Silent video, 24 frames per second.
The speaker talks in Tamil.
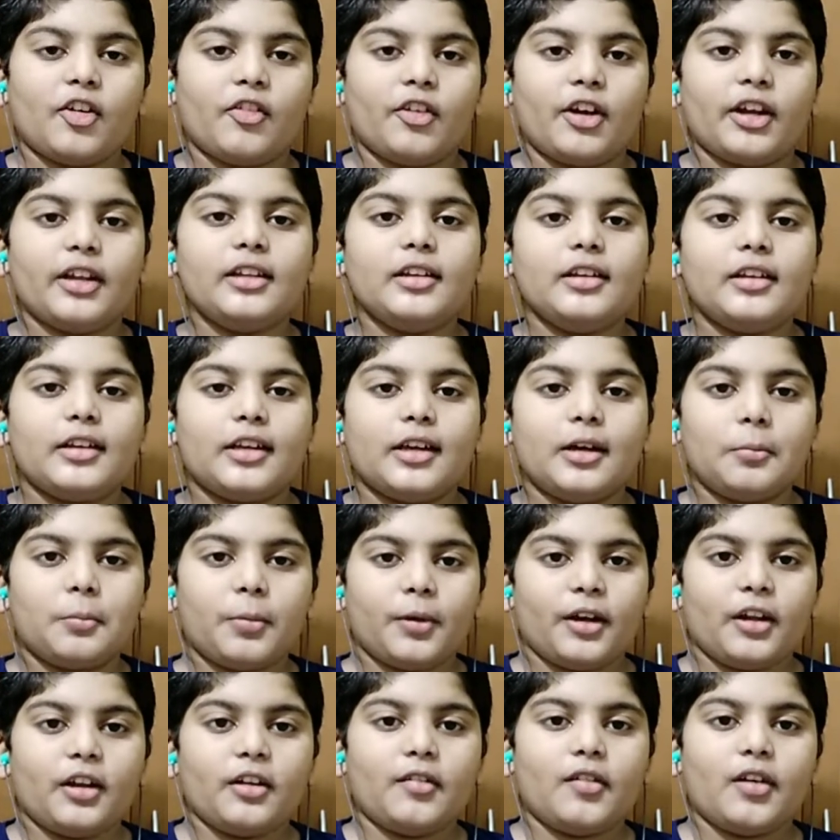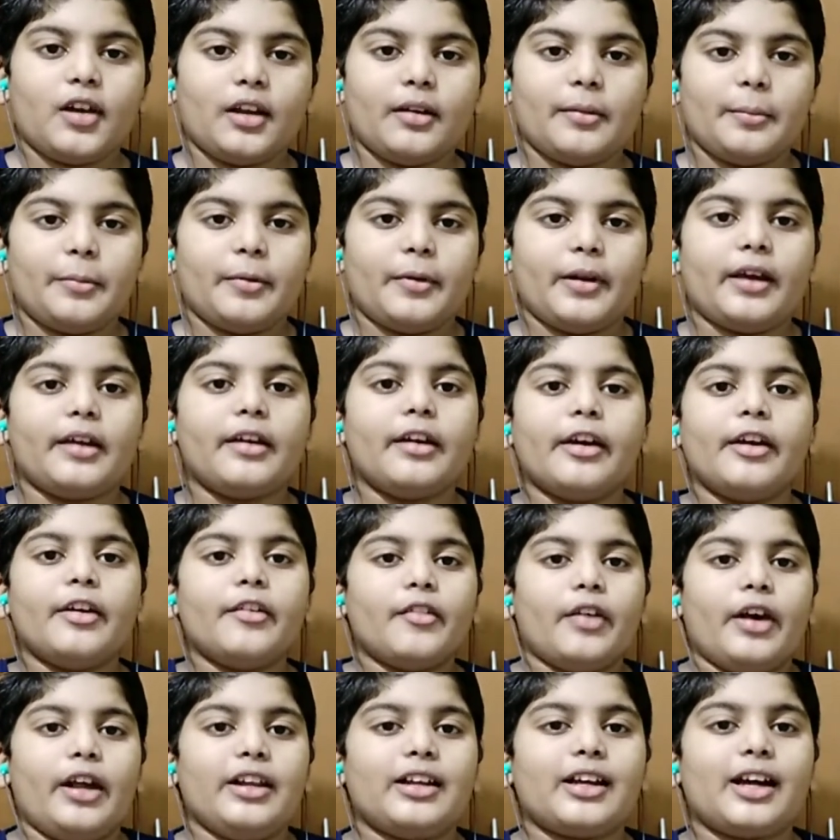எவ்ரிவன் என் பேர் வேலுப்புள்ளை
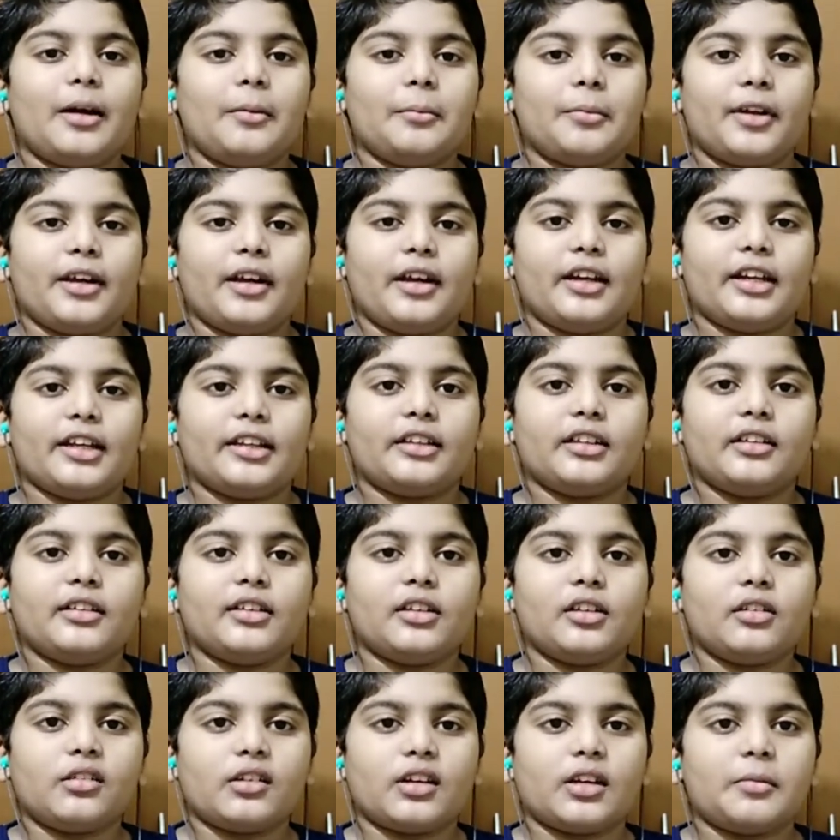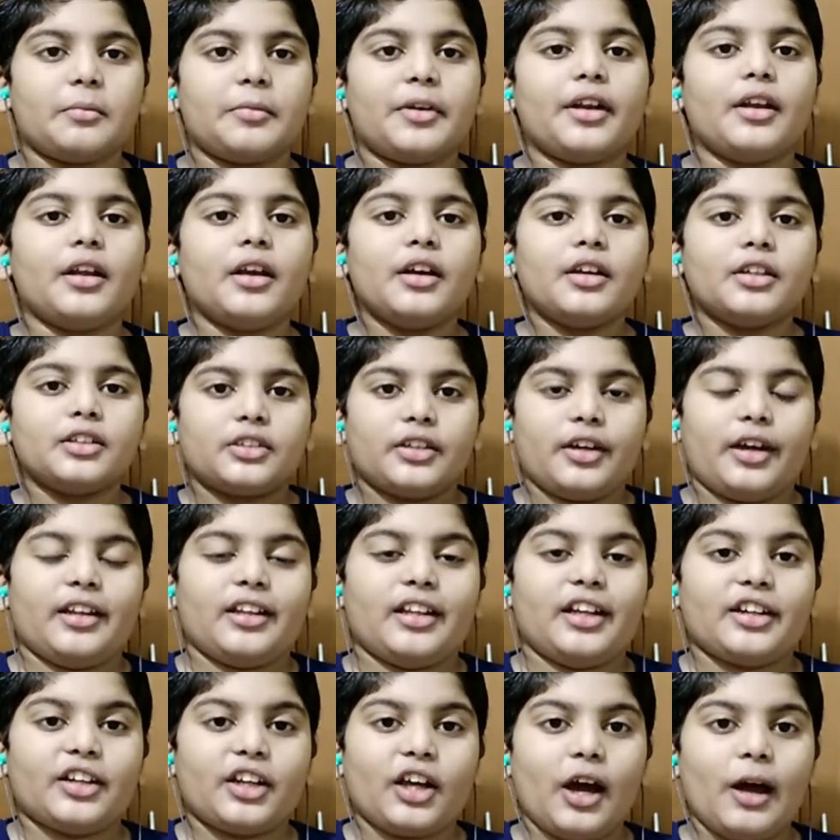வெல்கம் டு எனி திங் யூ நேம் இட் ஸோ
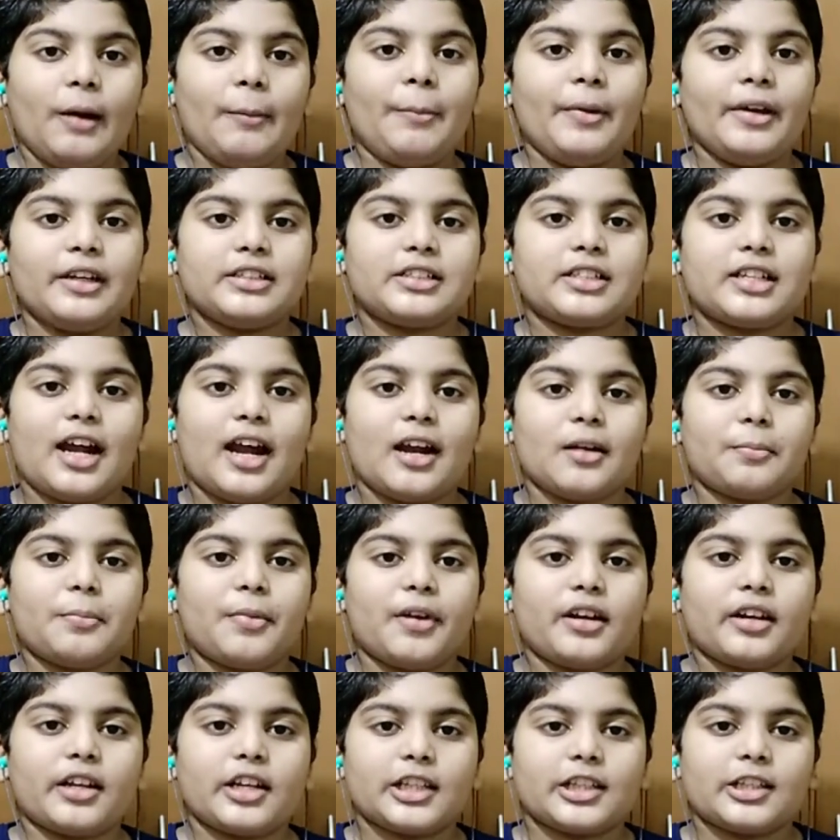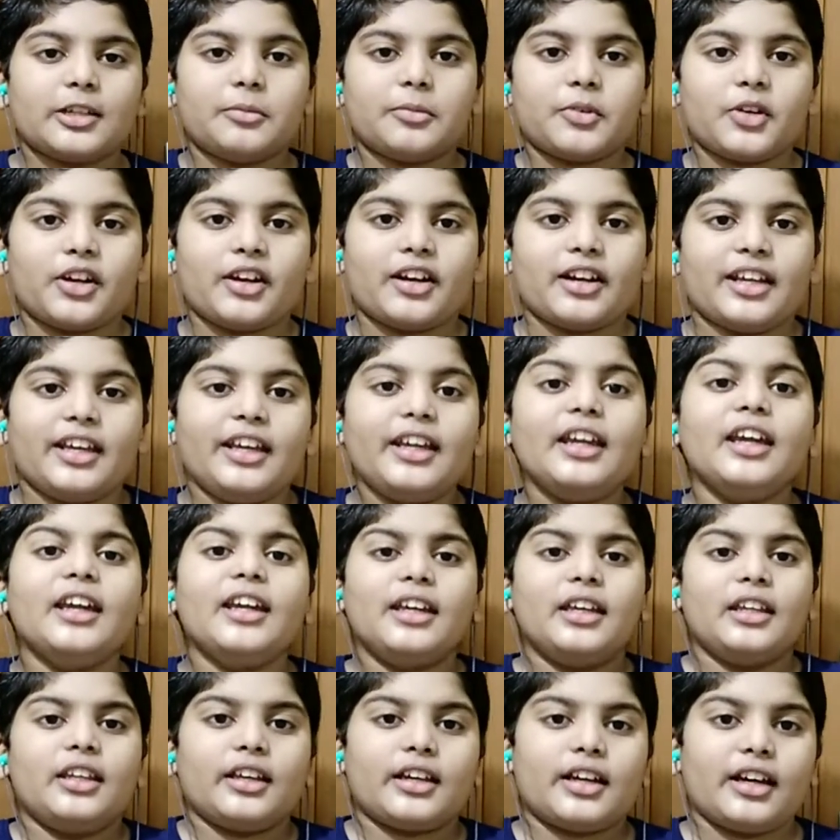இந்த டாபிக் ஸ்டார்ட் பண்ணுறதுக்கு முன்னாடி
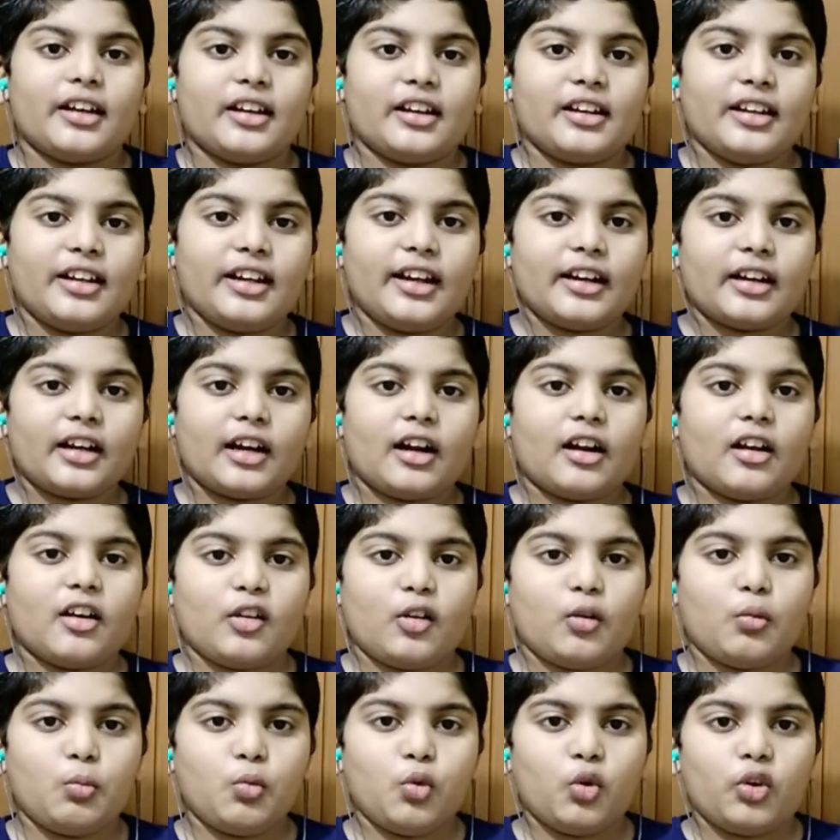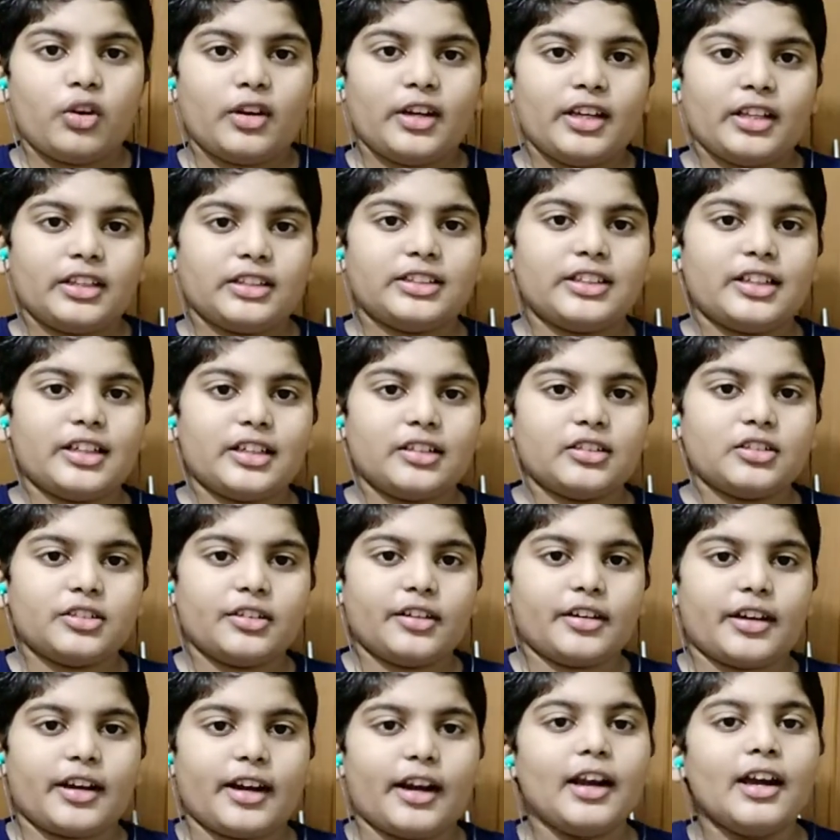இதுக்கு ரிலேட்டடாக ஒரு மூணு இன்சிடென்ட்
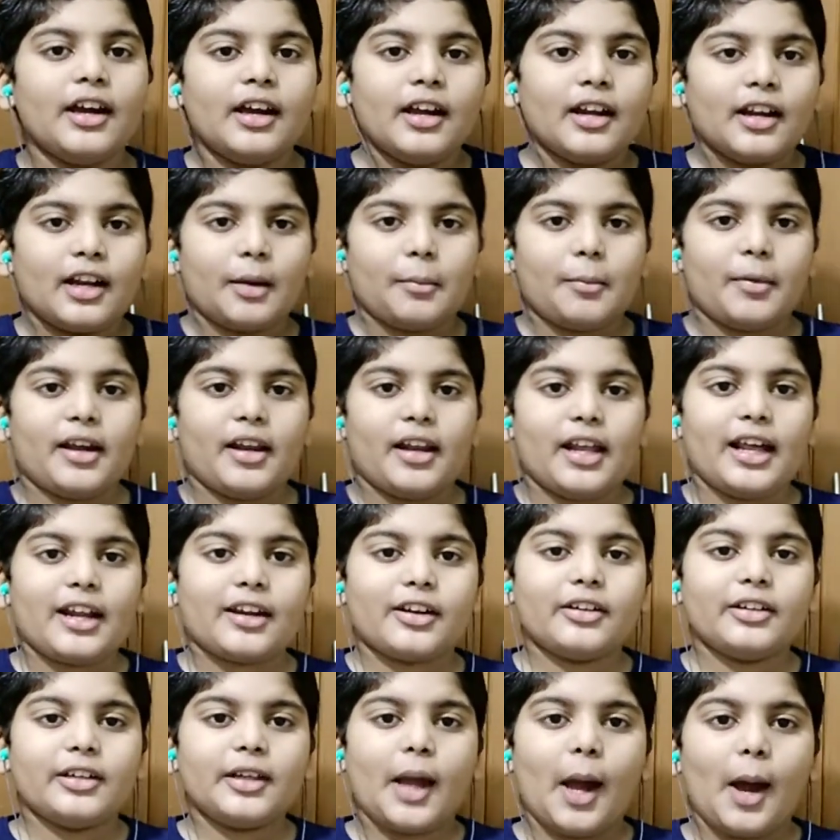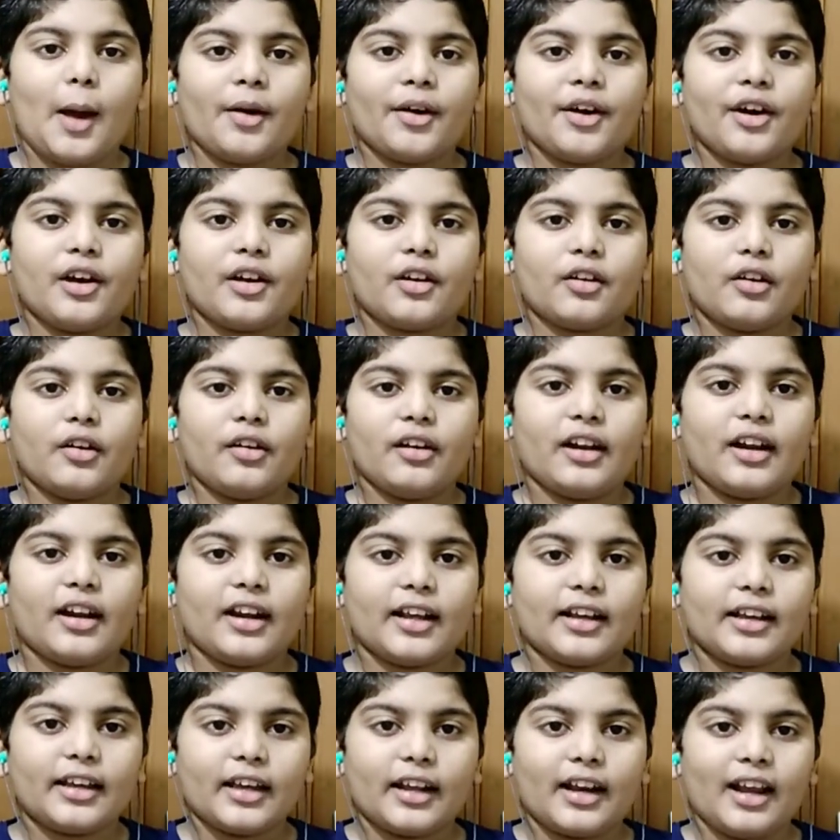சொல்கிறேன் நம்ம எல்லாருக்கும் ஞாபகம் இருக்குன்னு
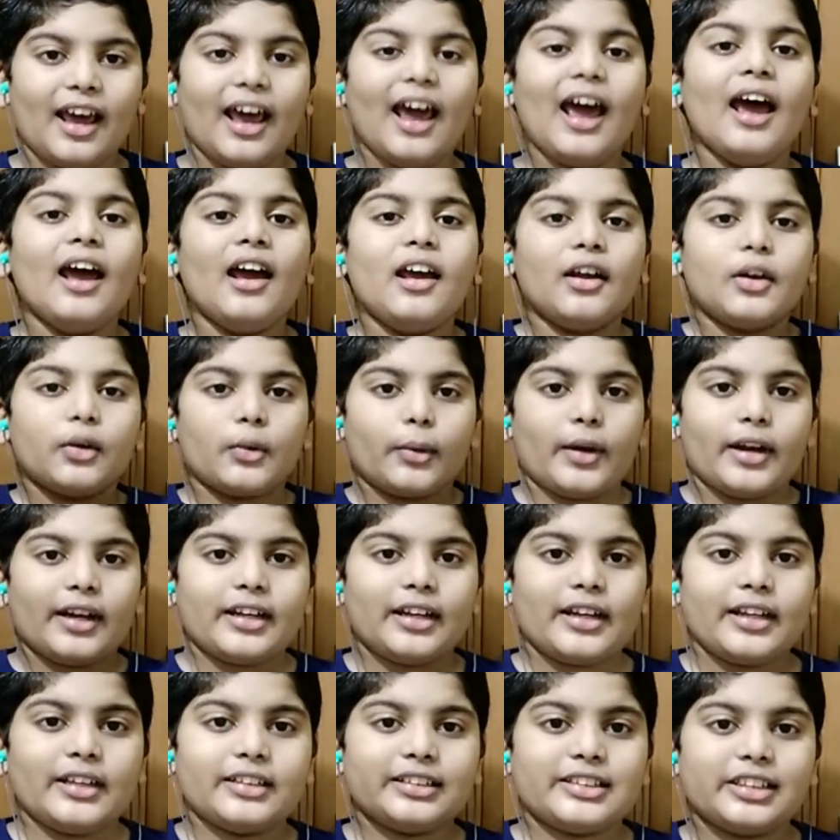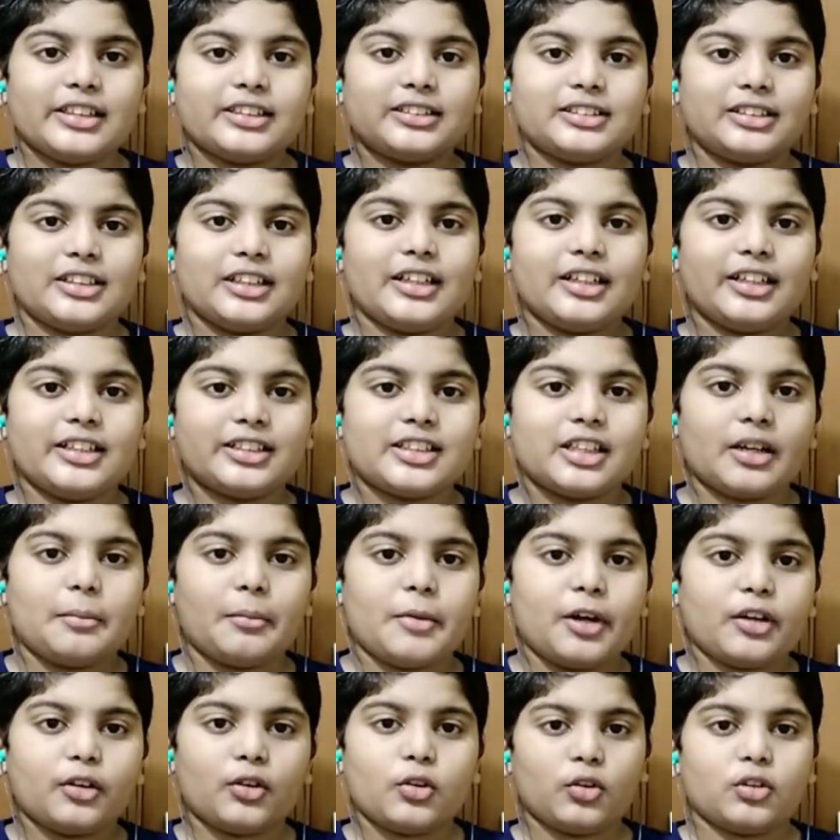நினைக்கிறேன் டுவெண்ட்டி சிக்ஸ்த்து
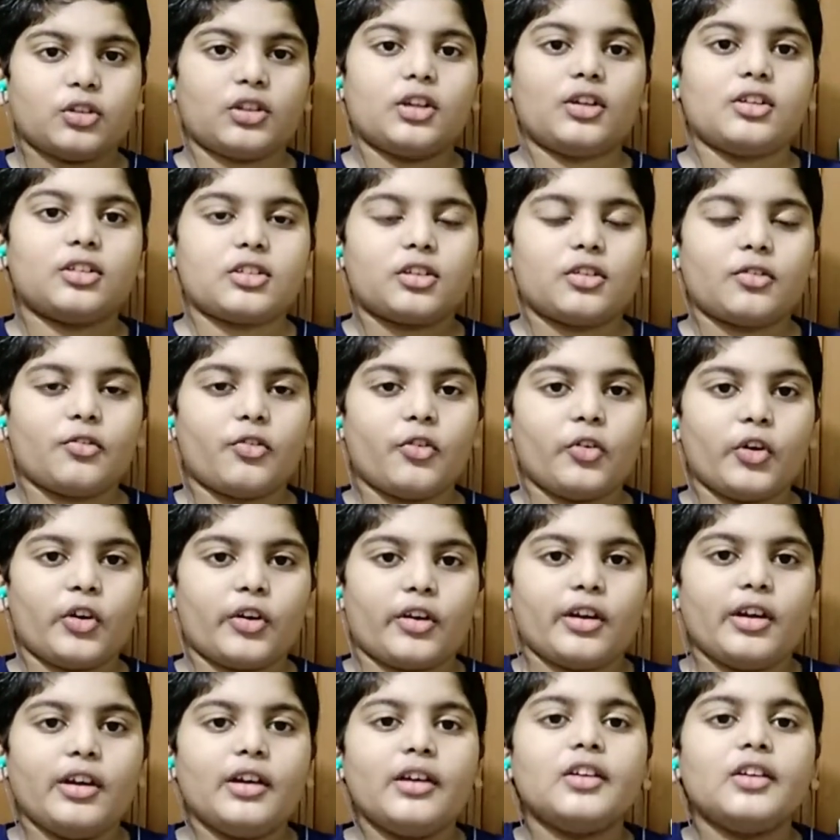டிசம்பர் டூ தௌசண்ட் ஃபோர்